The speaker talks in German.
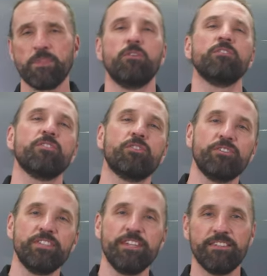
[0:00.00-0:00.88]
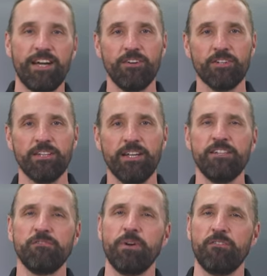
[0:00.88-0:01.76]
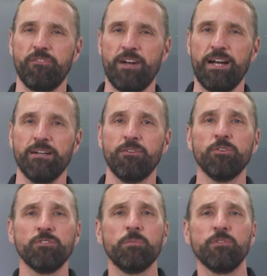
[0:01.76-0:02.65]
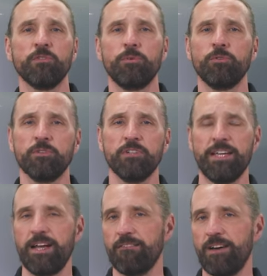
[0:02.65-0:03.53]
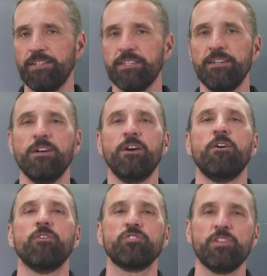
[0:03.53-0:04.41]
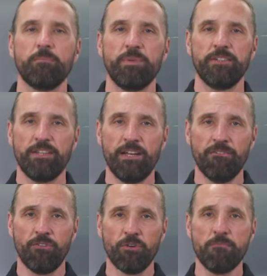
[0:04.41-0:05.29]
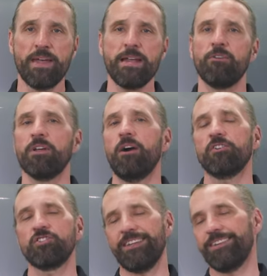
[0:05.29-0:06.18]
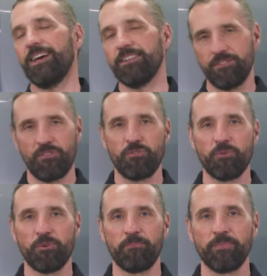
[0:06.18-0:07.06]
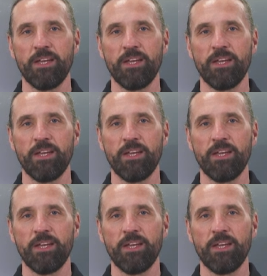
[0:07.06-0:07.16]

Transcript: unsere Continental-Hotline hilft bei Fragen rund um unsere Produkte gerne weiter und steht per Telefon, Mail oder auch Chat gerne zur Verfügung.